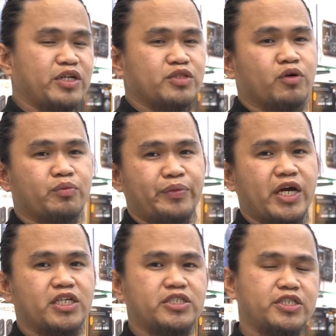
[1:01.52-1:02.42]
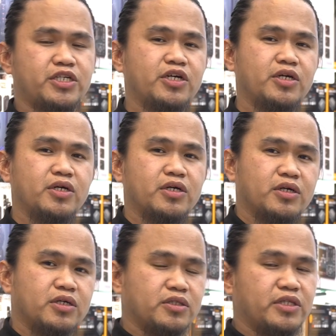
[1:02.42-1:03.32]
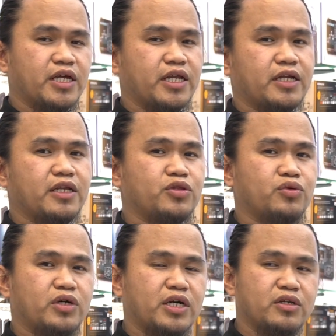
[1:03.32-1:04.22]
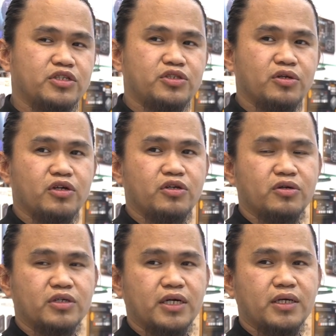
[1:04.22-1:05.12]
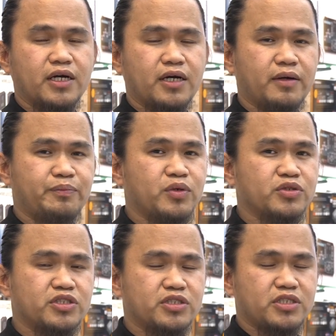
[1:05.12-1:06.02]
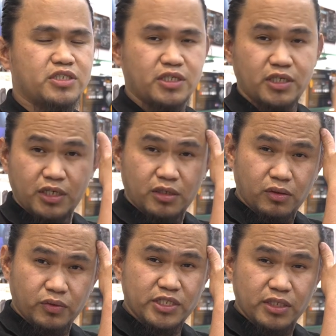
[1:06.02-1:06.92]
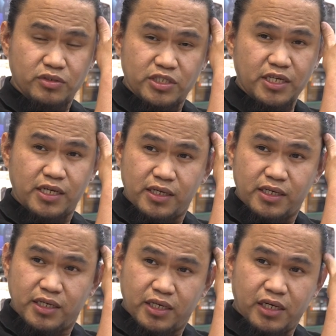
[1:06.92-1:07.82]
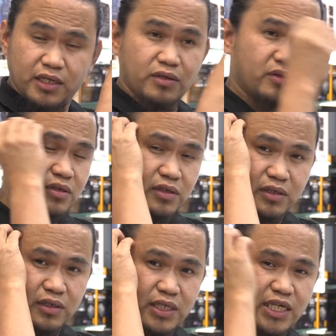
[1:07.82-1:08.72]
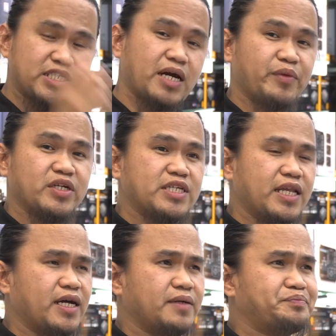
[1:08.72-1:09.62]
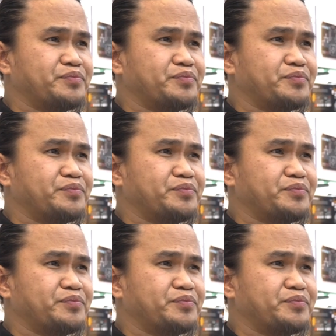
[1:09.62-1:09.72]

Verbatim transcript: Facebook page directly to Carlos Yulo noong nag-post ah, uh, si Chloe San Jose nung nag-shopping sila.